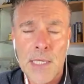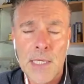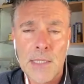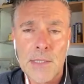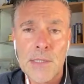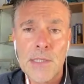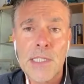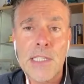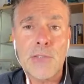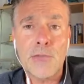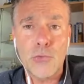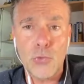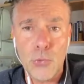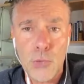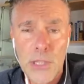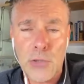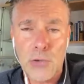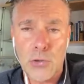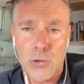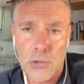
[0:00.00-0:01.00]
que ni
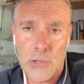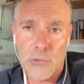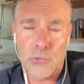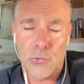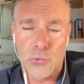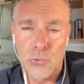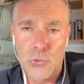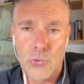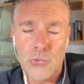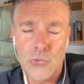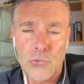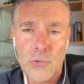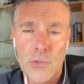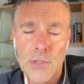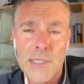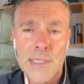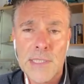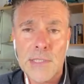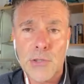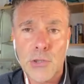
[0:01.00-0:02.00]
su Hijo
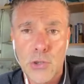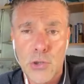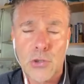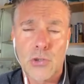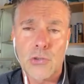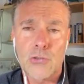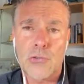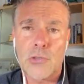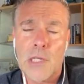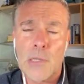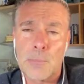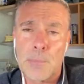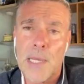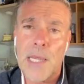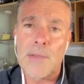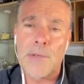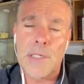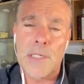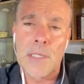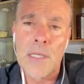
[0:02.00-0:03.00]
Jesús, ni Dios
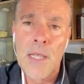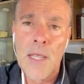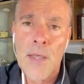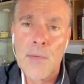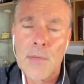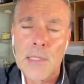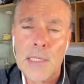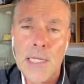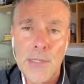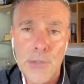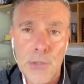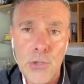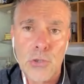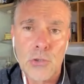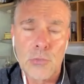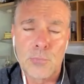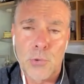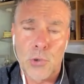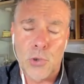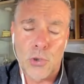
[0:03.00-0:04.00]
el Padre
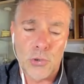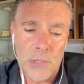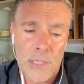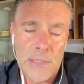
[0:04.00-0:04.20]
le dio.